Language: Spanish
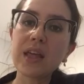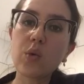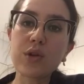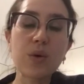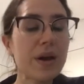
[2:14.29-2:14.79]
Y
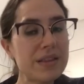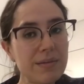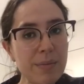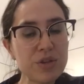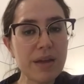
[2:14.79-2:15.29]
cuando
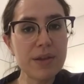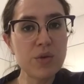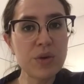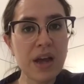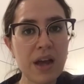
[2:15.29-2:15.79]
objetivamos que ha
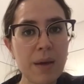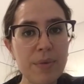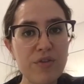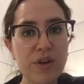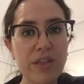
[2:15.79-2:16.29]
habido una
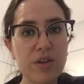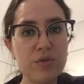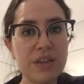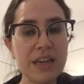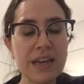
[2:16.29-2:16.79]
perforación
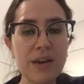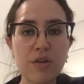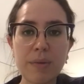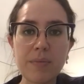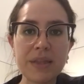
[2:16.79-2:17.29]
uterina,
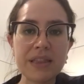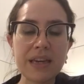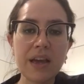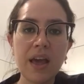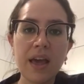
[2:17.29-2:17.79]

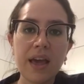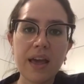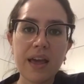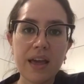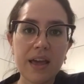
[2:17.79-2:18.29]
normalmente
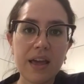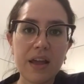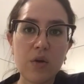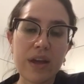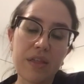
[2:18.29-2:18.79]

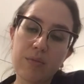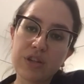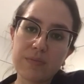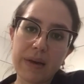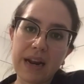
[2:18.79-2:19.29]
eh, lo que
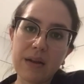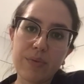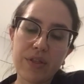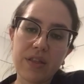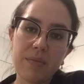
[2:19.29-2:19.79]
hacemos es parar el
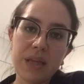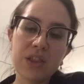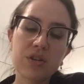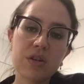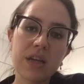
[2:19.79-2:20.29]

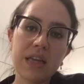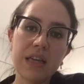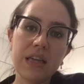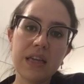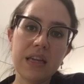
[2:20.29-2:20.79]
procedimiento
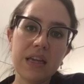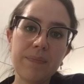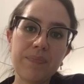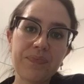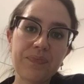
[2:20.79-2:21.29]
y,
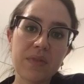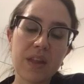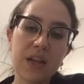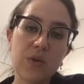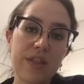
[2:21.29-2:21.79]

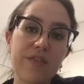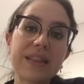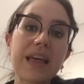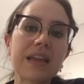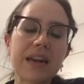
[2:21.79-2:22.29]
no hace
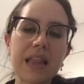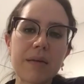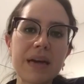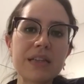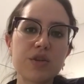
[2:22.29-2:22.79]
falta hacer nada
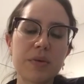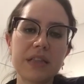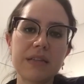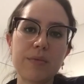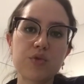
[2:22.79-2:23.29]
más. Si
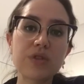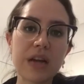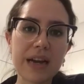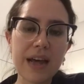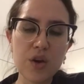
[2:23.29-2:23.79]
objetivamos un
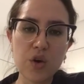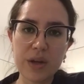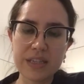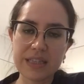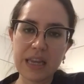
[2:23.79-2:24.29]
sangrado o
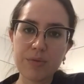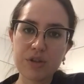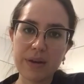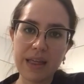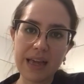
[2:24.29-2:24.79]
existe la
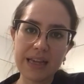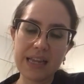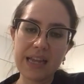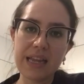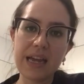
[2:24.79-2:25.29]
posibilidad de que
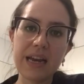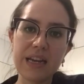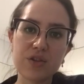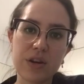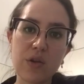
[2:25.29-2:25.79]
se haya
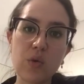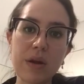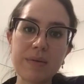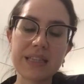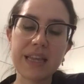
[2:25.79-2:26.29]
lesionado
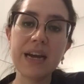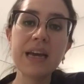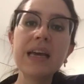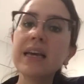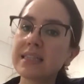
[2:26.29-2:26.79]
alguna víscera,
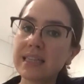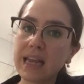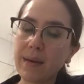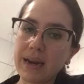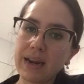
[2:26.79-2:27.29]
sí
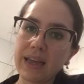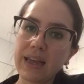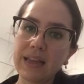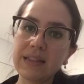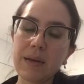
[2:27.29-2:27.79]
que habrá
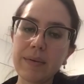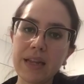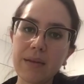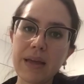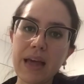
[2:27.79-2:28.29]
que
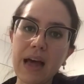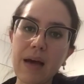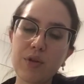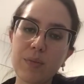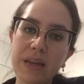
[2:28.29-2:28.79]
intervenir vía
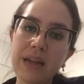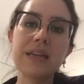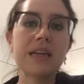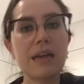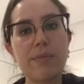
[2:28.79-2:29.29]
abdominal,
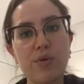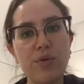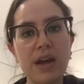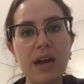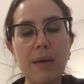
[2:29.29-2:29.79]
ya sea por
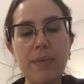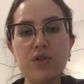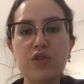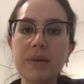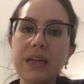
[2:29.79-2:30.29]
una
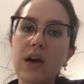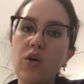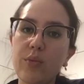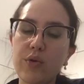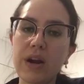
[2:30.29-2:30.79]
laparotomía
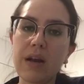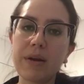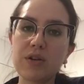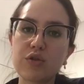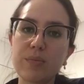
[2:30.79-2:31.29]
o por una
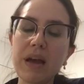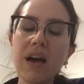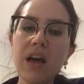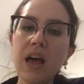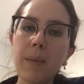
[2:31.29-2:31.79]
laparoscopia,
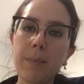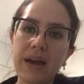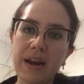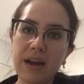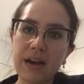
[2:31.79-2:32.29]

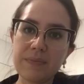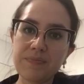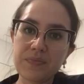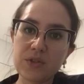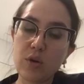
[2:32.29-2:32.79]
para
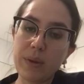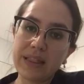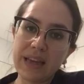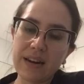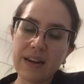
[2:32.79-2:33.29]
mm,
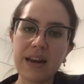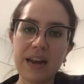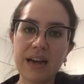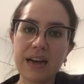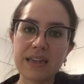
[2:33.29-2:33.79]
solventar
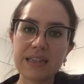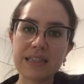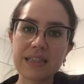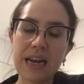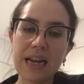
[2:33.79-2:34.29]

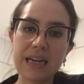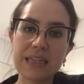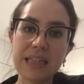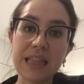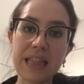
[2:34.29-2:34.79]
las,
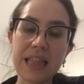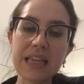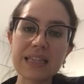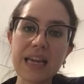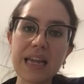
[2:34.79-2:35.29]

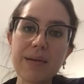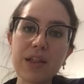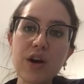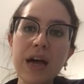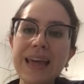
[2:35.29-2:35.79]
incidencias que haya
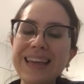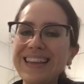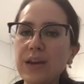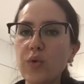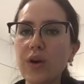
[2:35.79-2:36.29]
habido
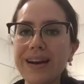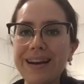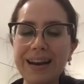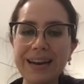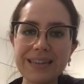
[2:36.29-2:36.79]
y en un
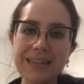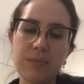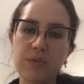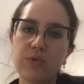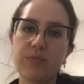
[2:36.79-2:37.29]

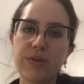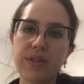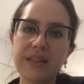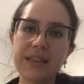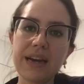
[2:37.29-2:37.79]
rarísimo
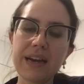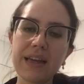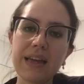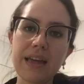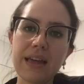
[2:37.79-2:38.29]

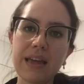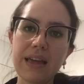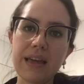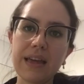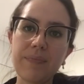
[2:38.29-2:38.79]
porcentaje,
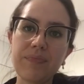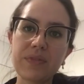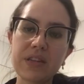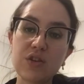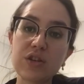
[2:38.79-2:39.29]
eh,
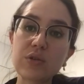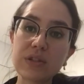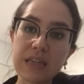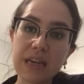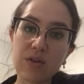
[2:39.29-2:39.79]
si no se
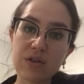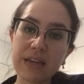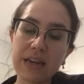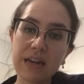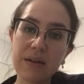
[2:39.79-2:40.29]
consigue
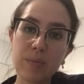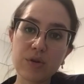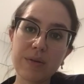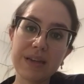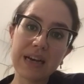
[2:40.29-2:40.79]
cortar el
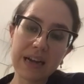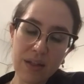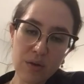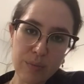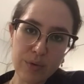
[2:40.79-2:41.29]
posible
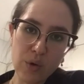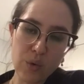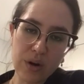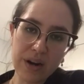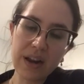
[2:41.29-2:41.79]
sangrado que puede
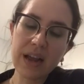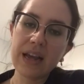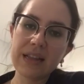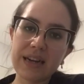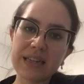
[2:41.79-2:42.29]
ocurrir
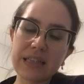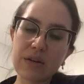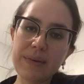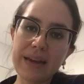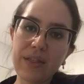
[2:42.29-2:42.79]
tras esta
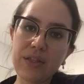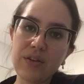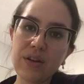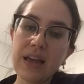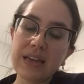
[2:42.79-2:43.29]

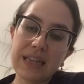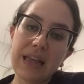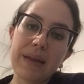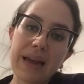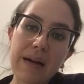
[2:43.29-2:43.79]
complicación, sí
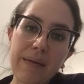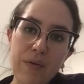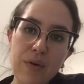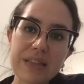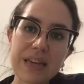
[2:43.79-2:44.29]
que habría que acabar
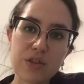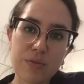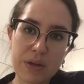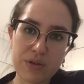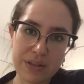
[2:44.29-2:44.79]
en una esterectomía